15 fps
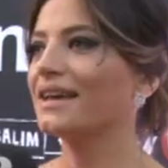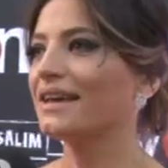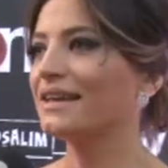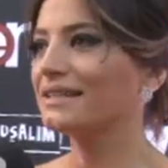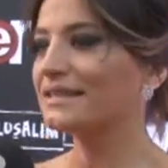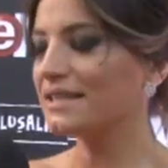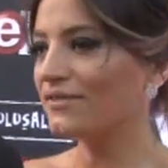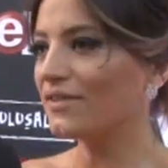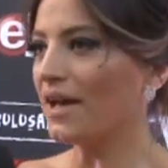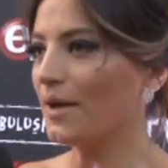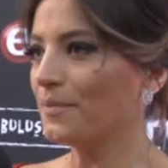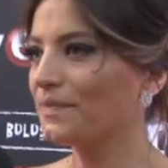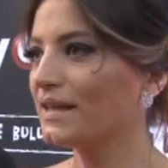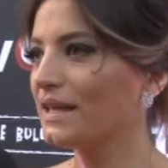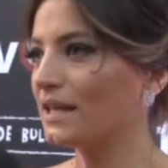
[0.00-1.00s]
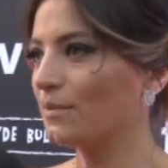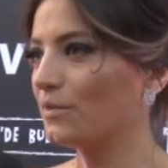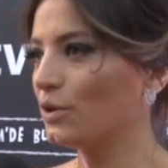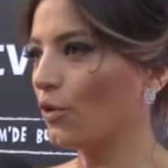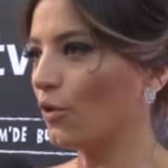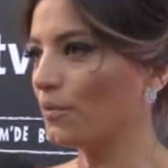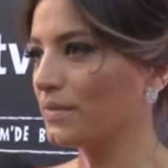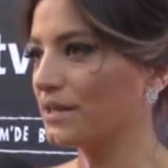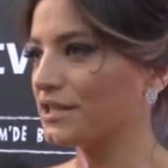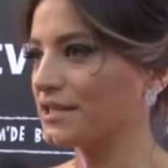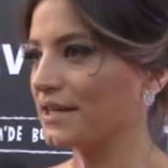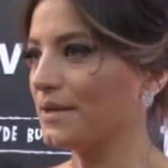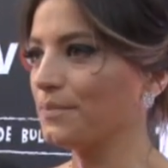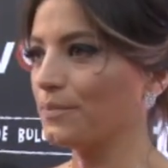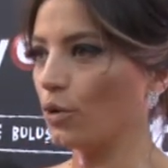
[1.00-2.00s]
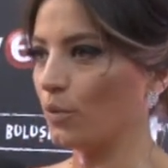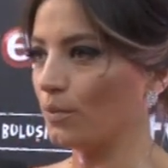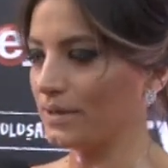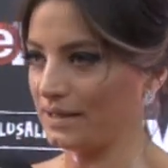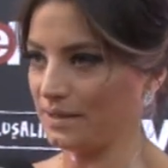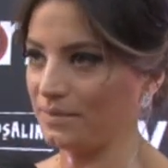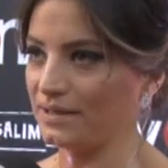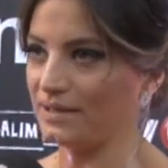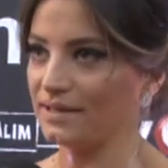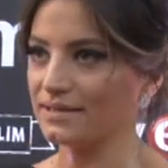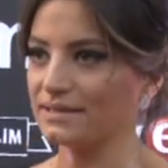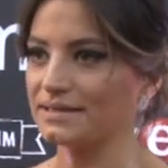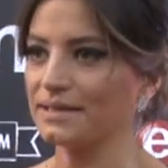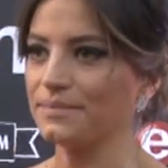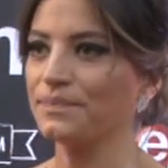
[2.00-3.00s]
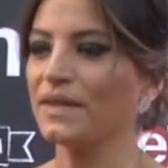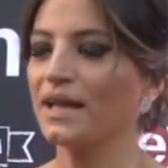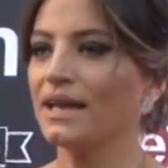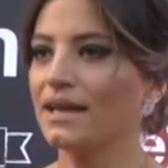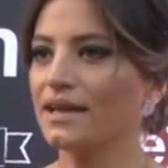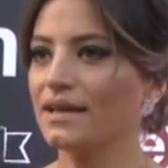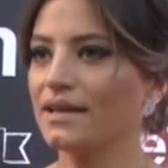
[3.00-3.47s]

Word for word: E, TVM 2015'e bomba gibi girdi. E,